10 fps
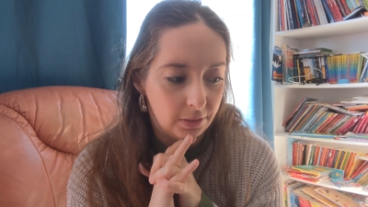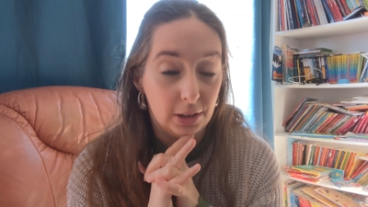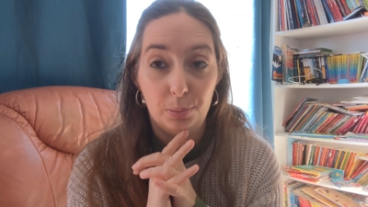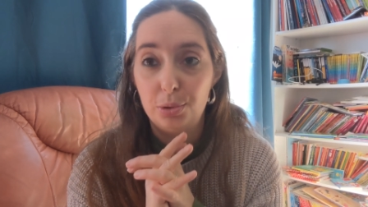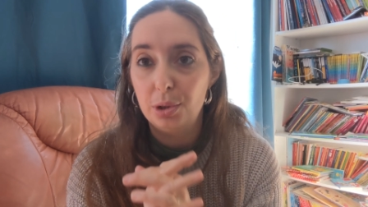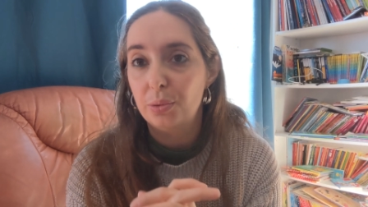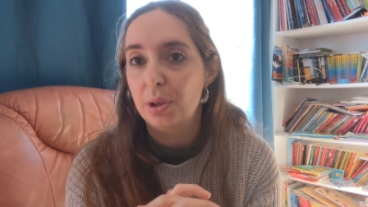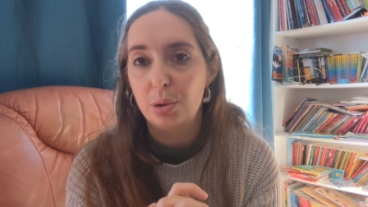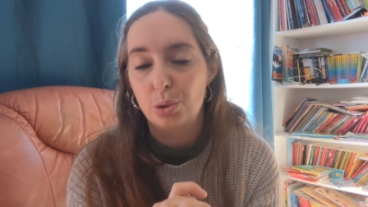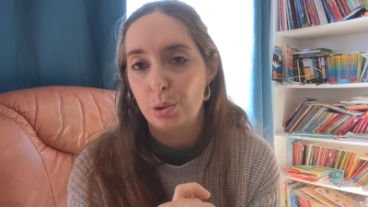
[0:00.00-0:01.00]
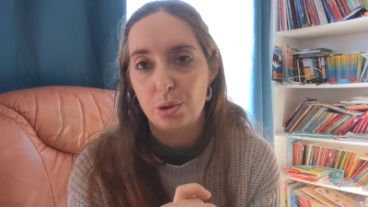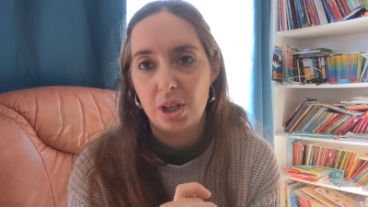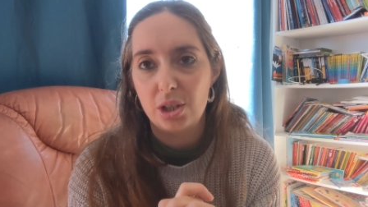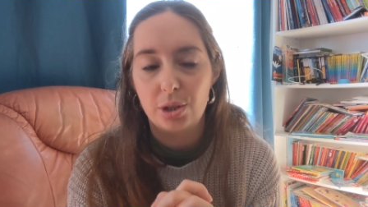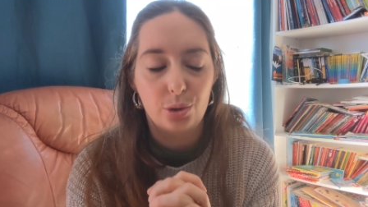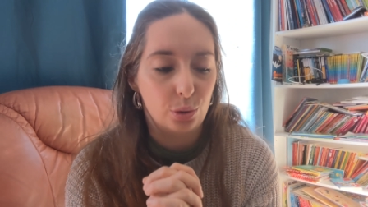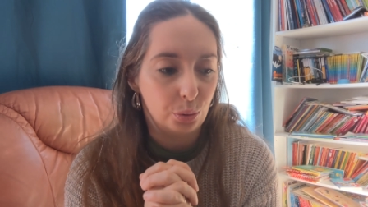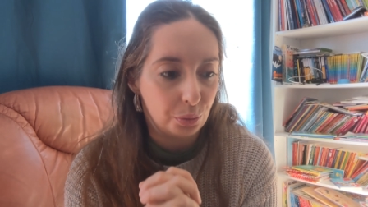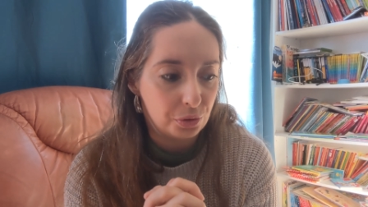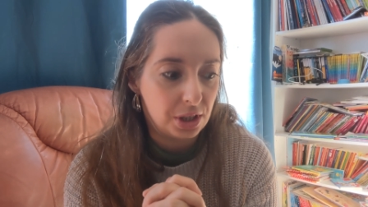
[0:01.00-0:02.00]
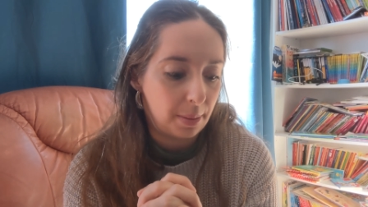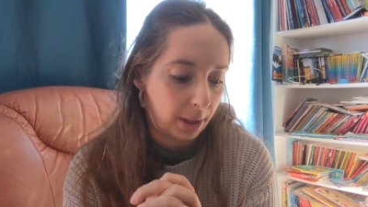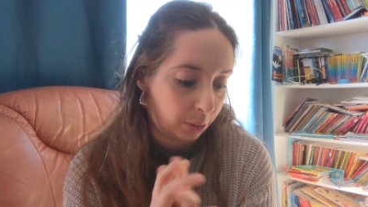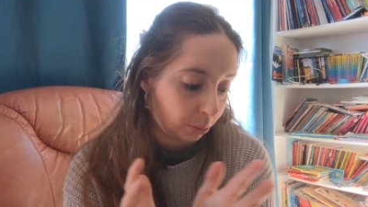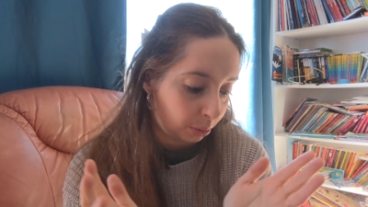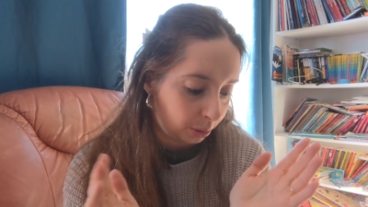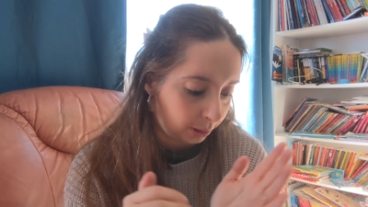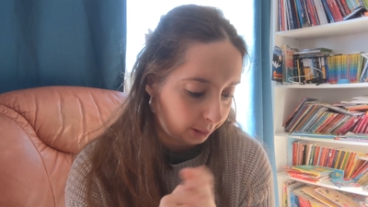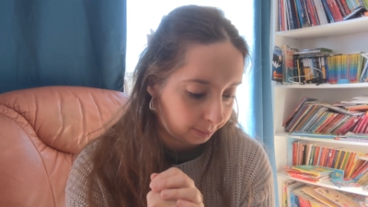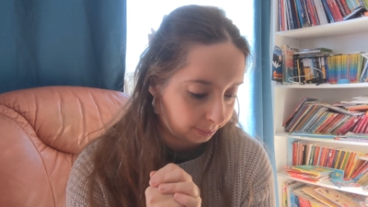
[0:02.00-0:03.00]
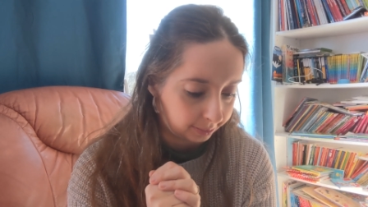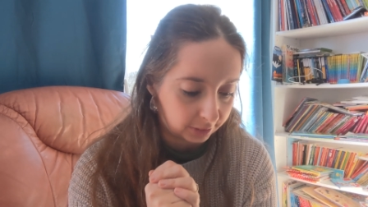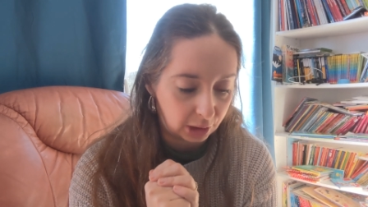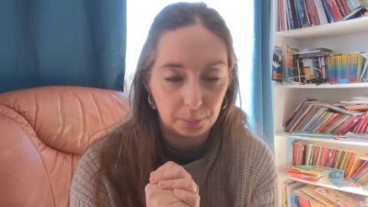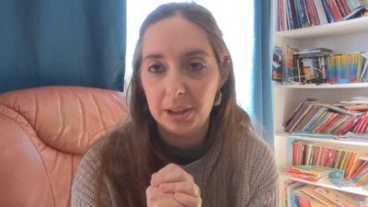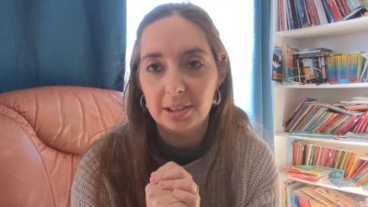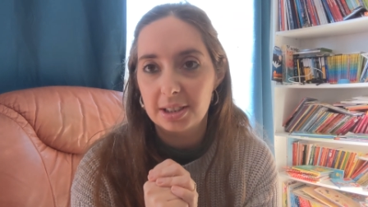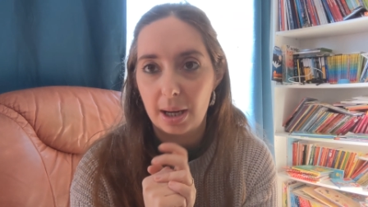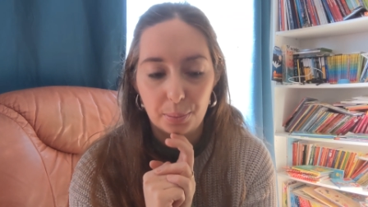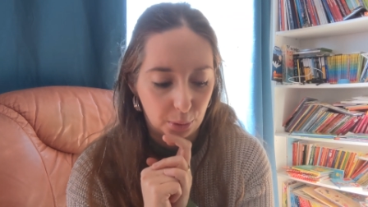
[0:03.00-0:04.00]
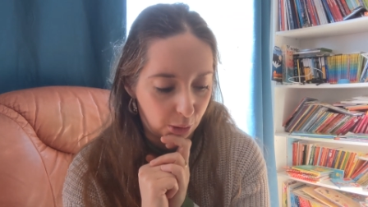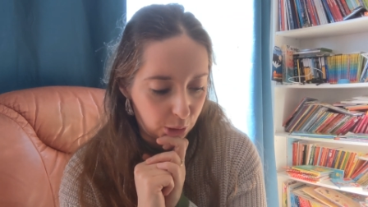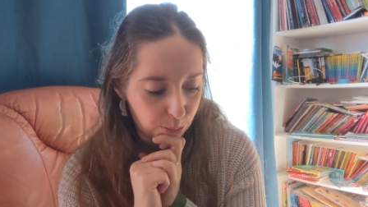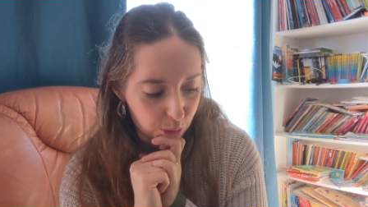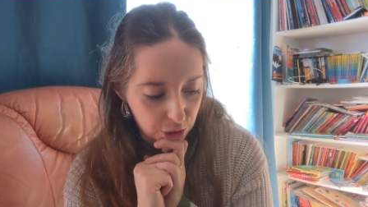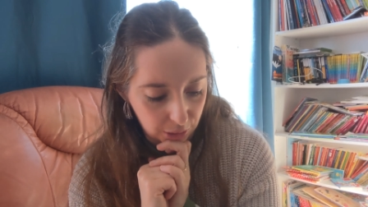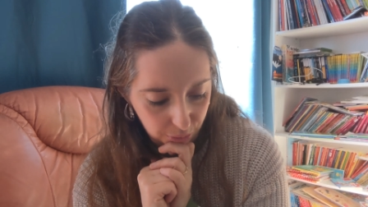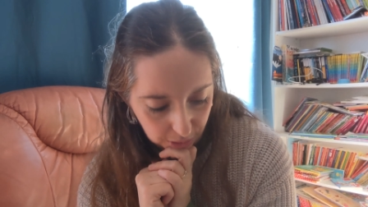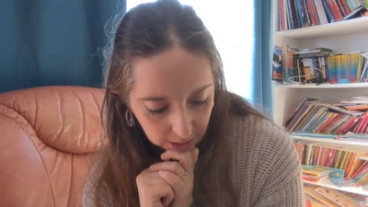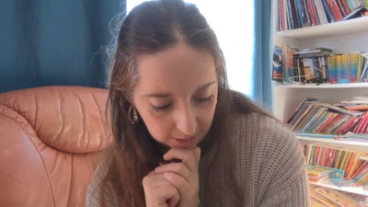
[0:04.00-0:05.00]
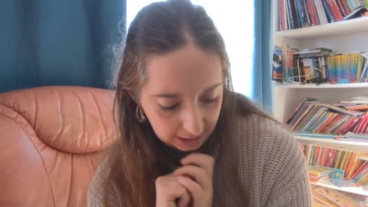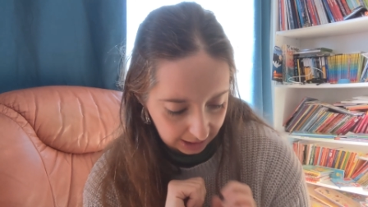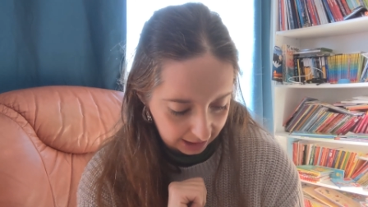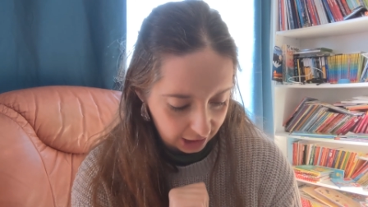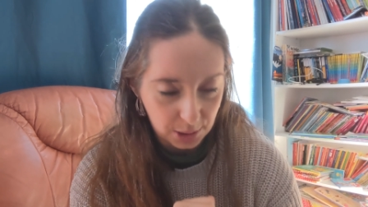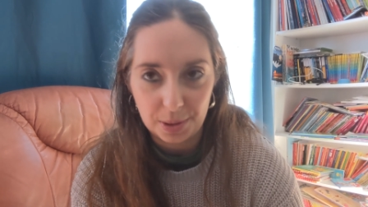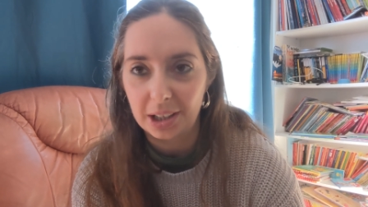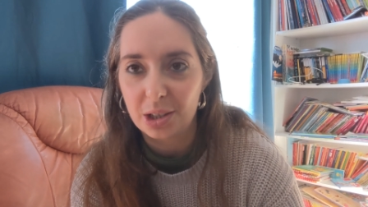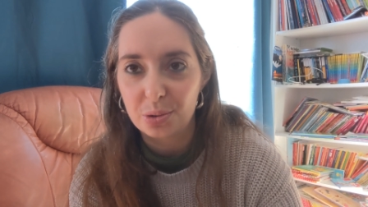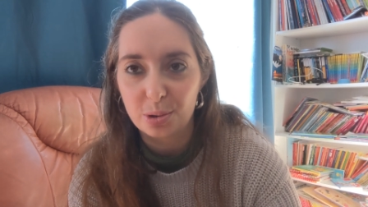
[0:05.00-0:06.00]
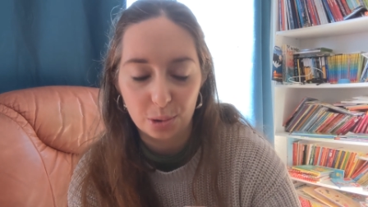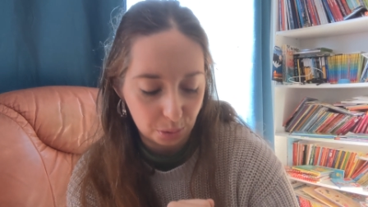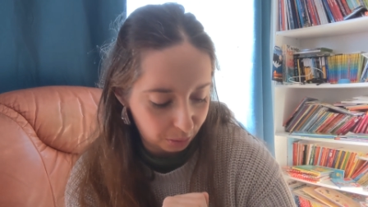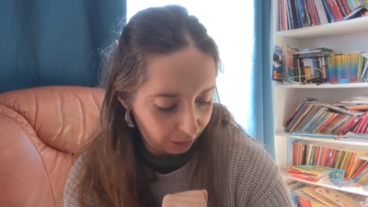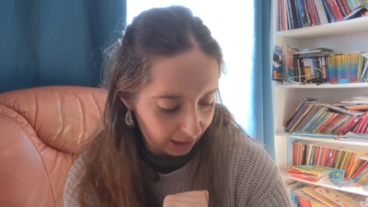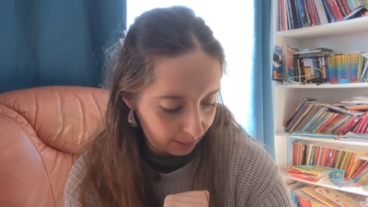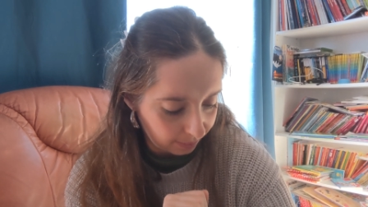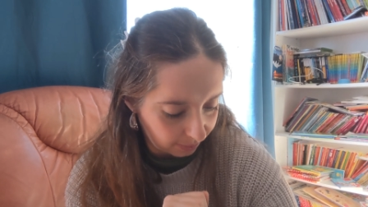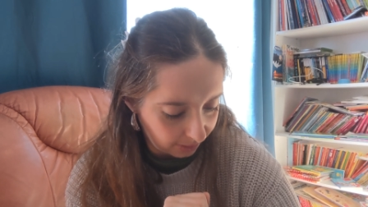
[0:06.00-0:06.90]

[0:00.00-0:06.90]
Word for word: Ça fait plusieurs fois que je le cherche et je le trouve jamais. Donc euh, tant pis, on sera pour une prochaine fois. J'espère qu'un jour je le trouverai.